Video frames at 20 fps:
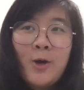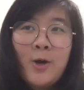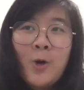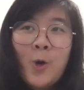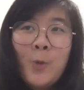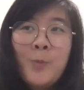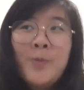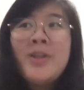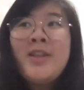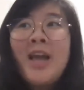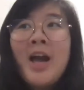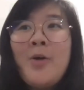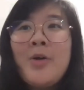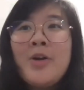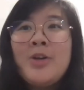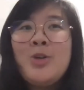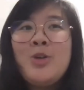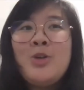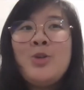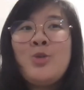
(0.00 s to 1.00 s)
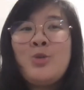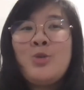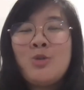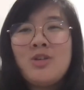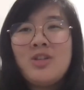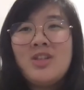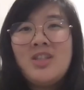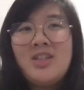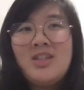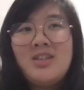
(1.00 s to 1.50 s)
我们跳回去
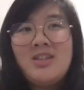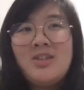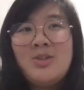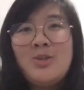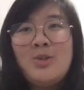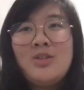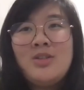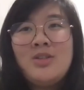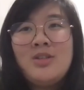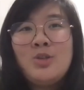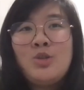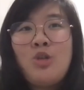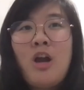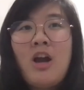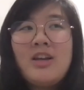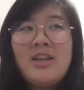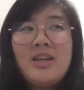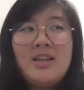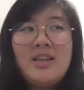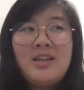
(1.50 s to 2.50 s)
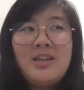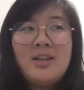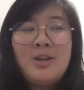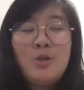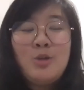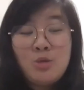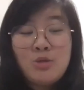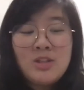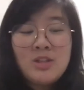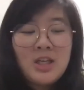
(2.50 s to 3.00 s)
说你的就是创业那个
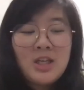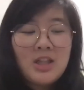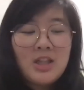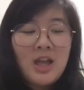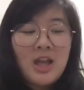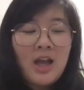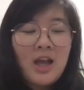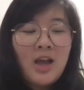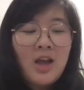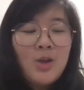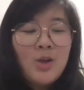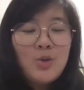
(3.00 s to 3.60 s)
路程啊。